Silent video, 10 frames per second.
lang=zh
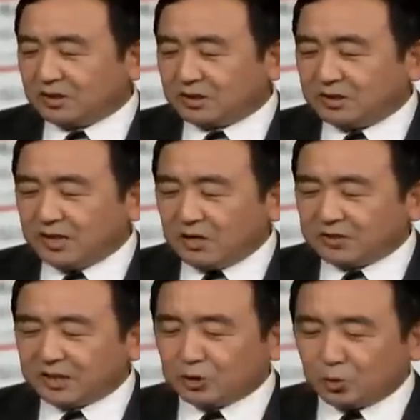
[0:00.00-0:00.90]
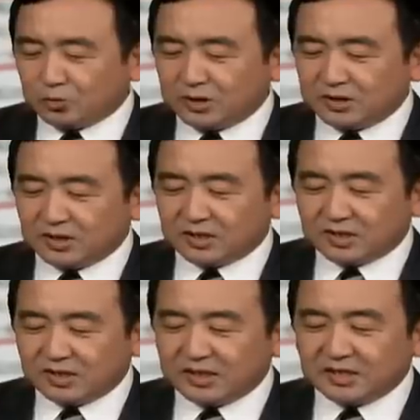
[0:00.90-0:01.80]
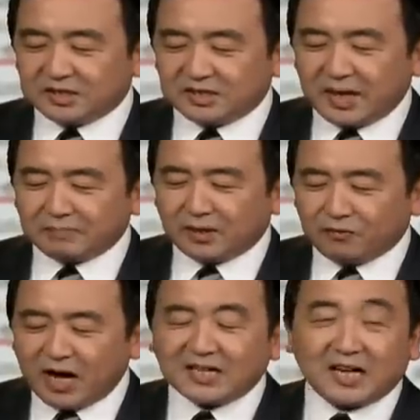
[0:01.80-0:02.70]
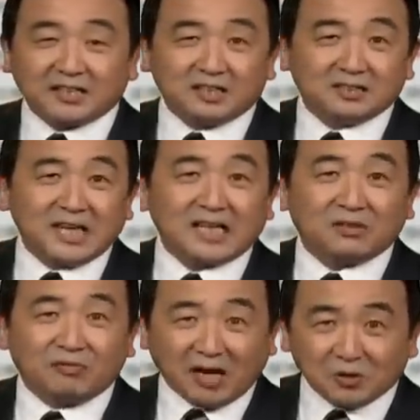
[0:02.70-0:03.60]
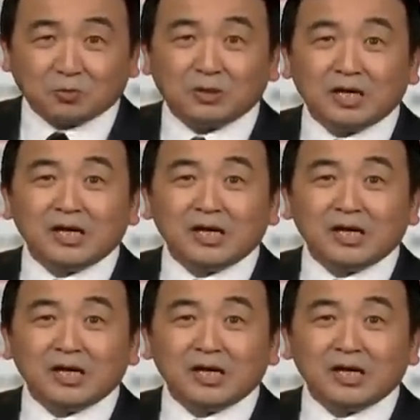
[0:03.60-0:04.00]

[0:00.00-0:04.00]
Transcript: 只要这个统治者可以使他们的发展更加的繁荣。